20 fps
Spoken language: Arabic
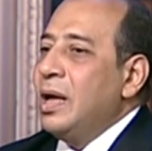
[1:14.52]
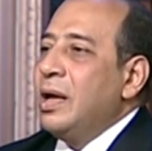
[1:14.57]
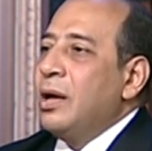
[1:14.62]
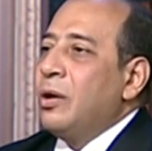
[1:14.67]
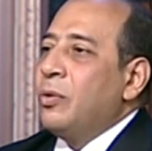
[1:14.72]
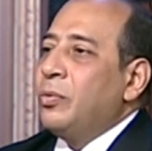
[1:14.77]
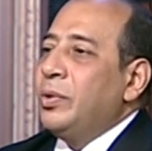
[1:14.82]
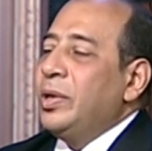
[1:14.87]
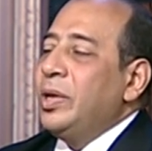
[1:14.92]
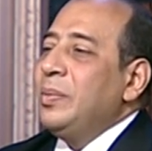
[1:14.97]

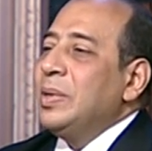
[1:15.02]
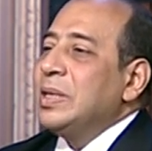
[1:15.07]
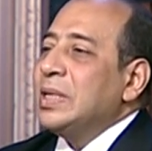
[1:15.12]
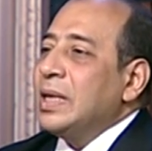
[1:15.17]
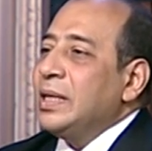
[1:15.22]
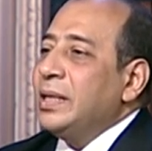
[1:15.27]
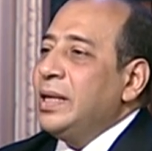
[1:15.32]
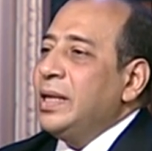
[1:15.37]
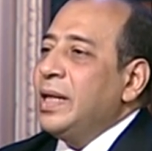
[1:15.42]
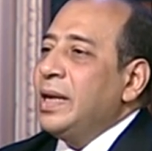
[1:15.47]
ودي ميزه
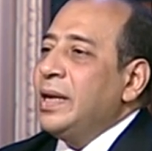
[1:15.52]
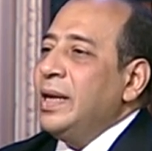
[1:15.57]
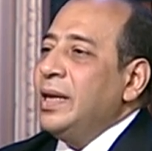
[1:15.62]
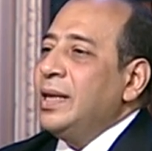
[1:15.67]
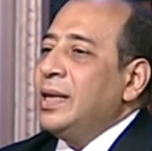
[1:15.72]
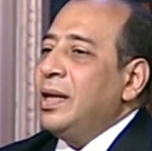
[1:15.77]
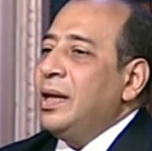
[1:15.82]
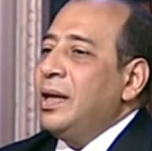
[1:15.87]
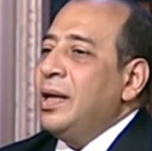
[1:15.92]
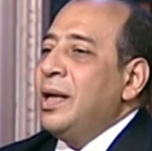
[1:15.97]
جديده ان
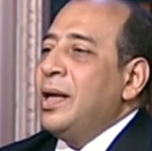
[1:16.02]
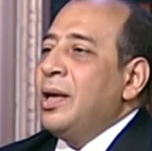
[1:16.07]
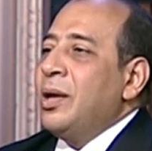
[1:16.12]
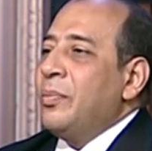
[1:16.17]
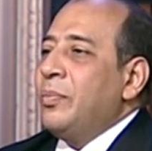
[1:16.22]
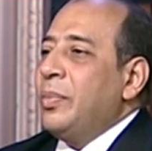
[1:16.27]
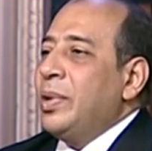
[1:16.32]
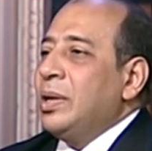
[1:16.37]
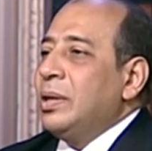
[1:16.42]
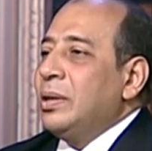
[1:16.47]
احنا
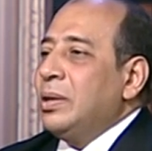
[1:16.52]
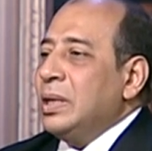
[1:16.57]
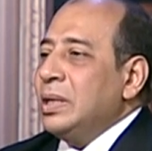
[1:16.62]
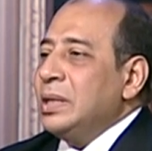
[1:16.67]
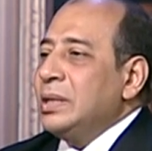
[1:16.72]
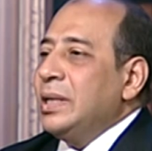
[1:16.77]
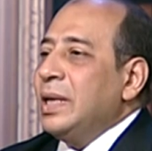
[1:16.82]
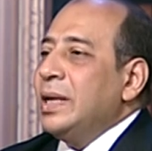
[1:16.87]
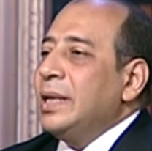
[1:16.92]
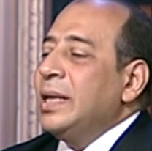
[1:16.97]

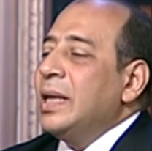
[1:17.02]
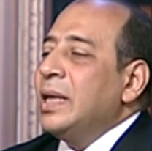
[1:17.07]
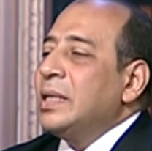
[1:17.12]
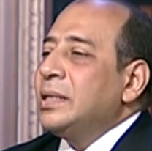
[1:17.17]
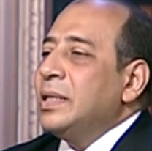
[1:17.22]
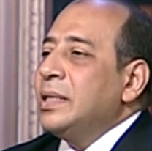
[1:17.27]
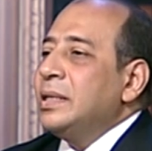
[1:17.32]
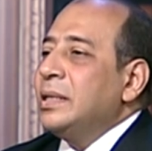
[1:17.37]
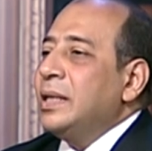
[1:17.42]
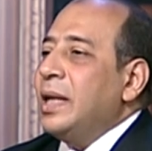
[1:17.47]
بنرسخ
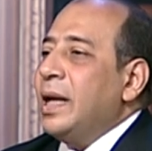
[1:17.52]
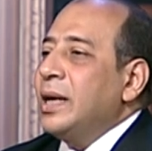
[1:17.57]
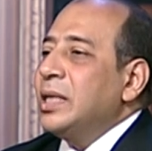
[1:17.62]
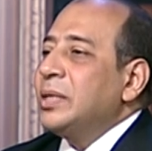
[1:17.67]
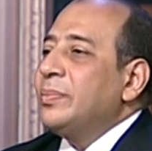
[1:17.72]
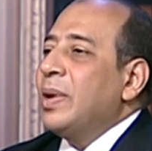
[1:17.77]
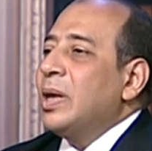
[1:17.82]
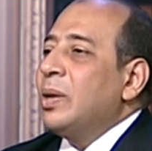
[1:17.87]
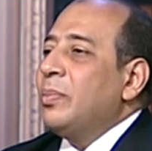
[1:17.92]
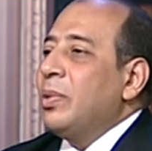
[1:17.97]
لاساس لحاجه
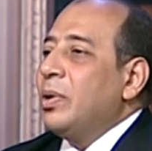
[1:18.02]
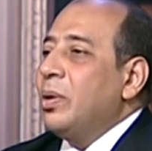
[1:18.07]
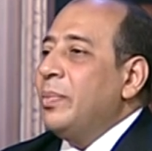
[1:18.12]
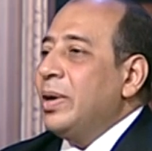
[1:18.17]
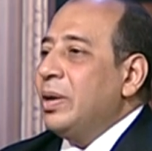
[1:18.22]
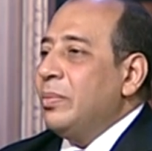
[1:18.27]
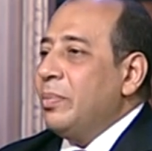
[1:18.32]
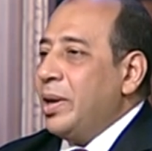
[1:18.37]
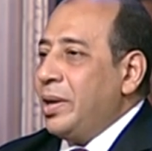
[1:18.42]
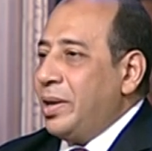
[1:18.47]
اسمها البرامج
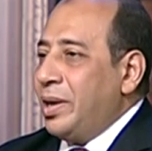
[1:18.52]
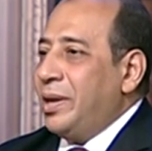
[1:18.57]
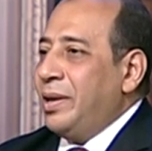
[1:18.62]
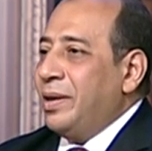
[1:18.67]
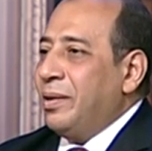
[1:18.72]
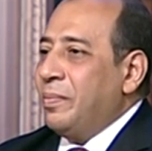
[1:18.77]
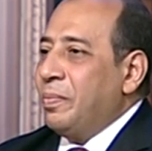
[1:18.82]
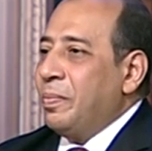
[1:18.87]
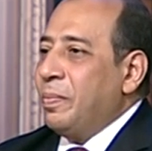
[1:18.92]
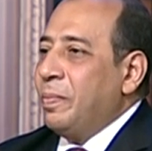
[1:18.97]
البينيه
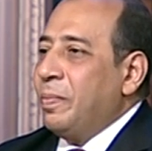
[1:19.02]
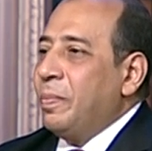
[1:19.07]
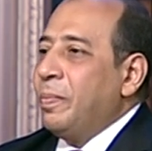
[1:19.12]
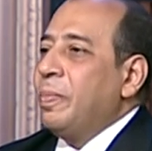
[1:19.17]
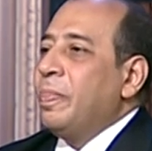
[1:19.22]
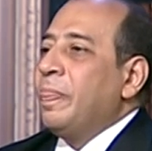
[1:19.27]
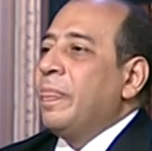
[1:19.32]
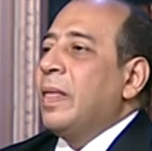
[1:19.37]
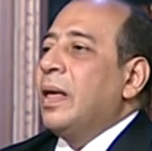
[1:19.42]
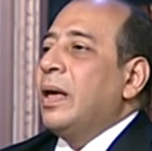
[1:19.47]

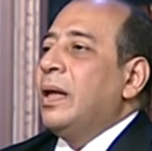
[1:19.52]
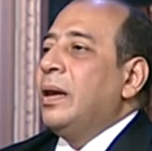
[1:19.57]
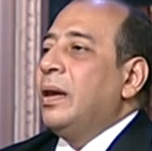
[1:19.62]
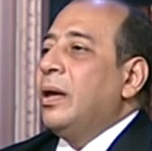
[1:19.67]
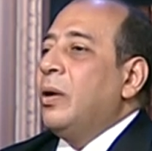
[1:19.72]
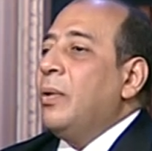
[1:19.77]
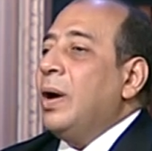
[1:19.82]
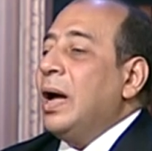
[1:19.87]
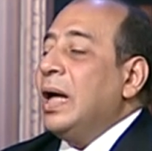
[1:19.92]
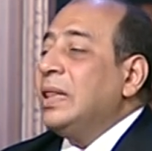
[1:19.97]
آه. اللي
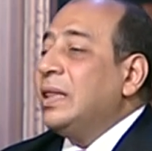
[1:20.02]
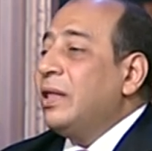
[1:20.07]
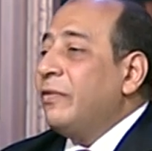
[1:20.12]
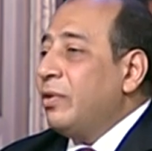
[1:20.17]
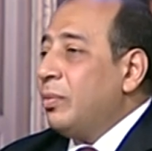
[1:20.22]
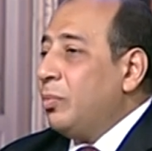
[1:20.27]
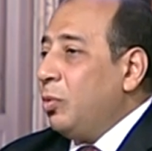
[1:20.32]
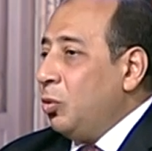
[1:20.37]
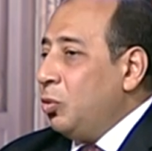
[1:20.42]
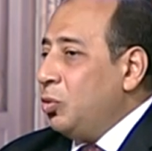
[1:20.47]
هو حتى في
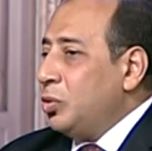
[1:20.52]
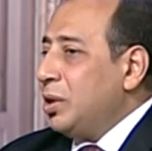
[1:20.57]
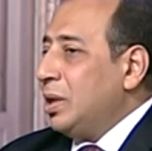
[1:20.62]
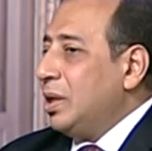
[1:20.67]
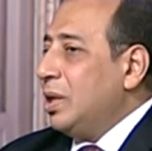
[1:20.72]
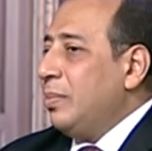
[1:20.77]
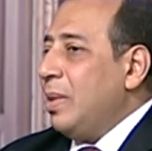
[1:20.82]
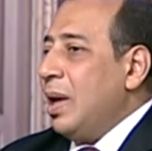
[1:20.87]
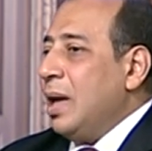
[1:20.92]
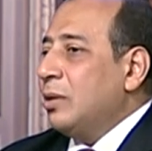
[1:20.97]
البحوث
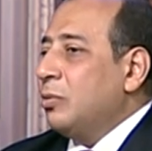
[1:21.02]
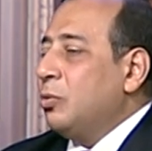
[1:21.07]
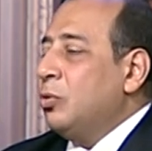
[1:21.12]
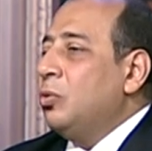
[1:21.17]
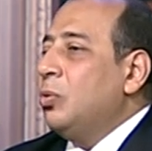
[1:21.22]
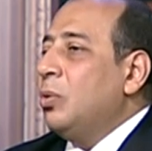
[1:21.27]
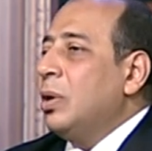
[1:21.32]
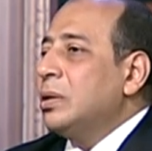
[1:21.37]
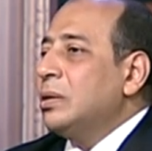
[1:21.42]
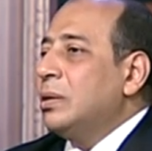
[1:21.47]
احنا معهد
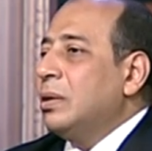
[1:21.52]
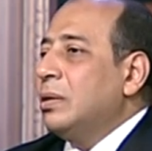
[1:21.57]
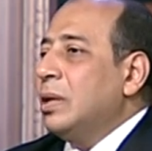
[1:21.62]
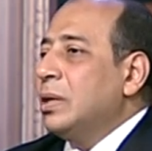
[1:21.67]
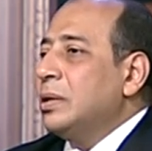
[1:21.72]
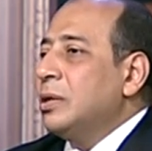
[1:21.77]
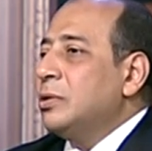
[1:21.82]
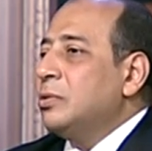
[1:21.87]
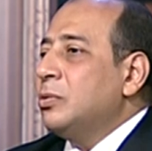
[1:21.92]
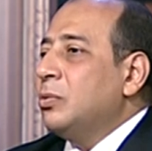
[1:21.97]
كله اصلا
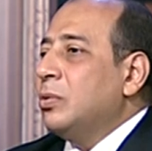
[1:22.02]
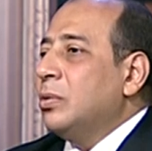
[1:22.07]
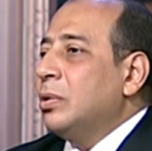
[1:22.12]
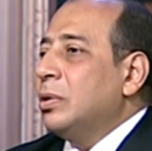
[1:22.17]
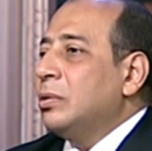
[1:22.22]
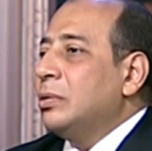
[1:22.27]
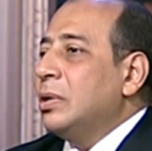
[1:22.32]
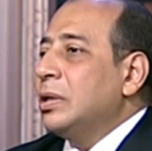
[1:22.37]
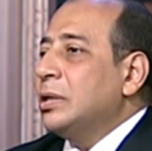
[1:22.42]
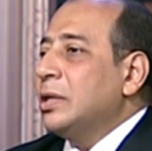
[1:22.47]
اساسه
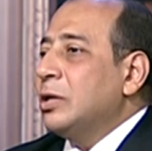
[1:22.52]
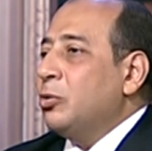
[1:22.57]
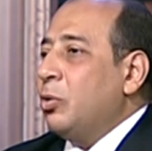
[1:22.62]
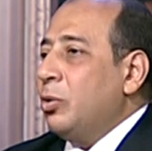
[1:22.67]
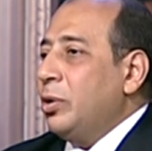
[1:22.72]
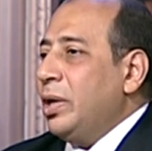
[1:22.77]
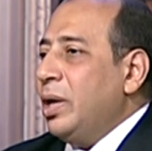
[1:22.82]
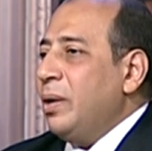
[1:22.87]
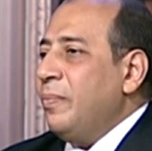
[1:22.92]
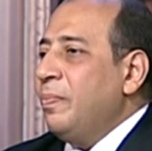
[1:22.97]
دراسات
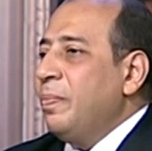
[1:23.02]
عليا